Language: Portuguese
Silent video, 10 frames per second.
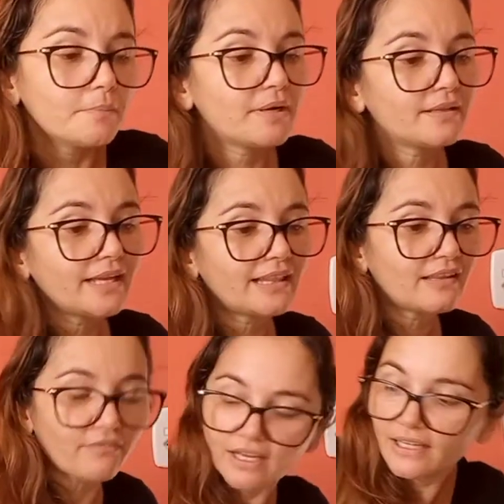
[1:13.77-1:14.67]

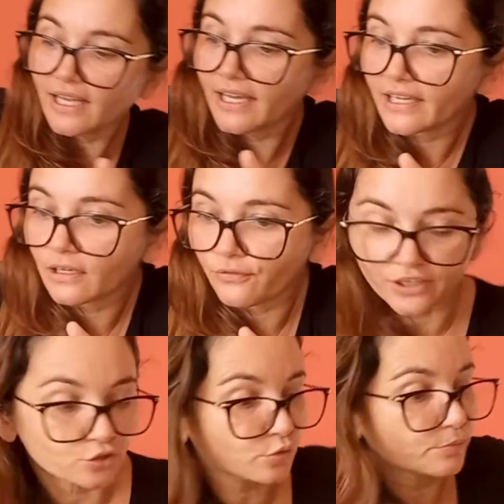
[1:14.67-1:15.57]
Panela velha é que
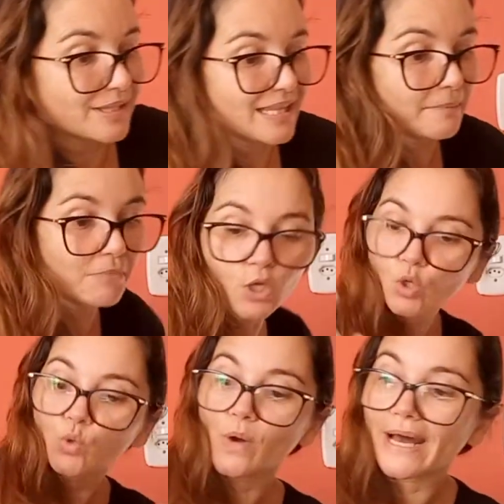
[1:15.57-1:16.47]
faz comida
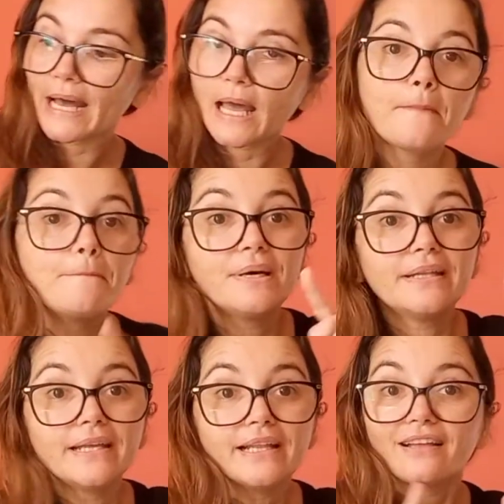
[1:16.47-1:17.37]
boa,
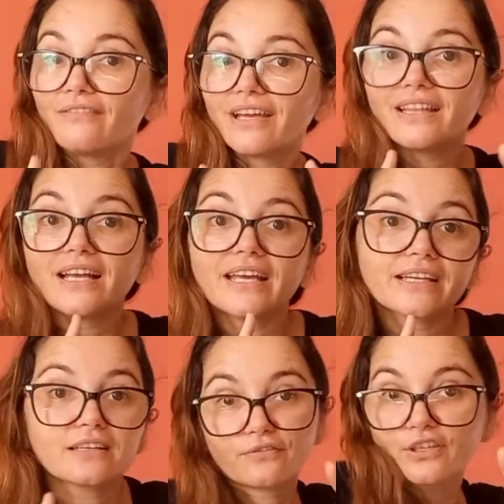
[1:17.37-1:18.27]
panela velha é
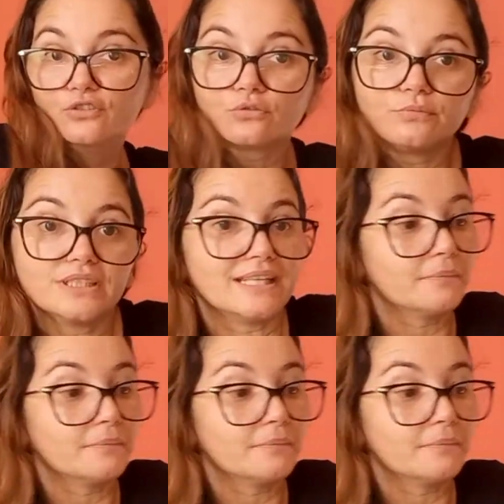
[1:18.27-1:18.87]
que faz comida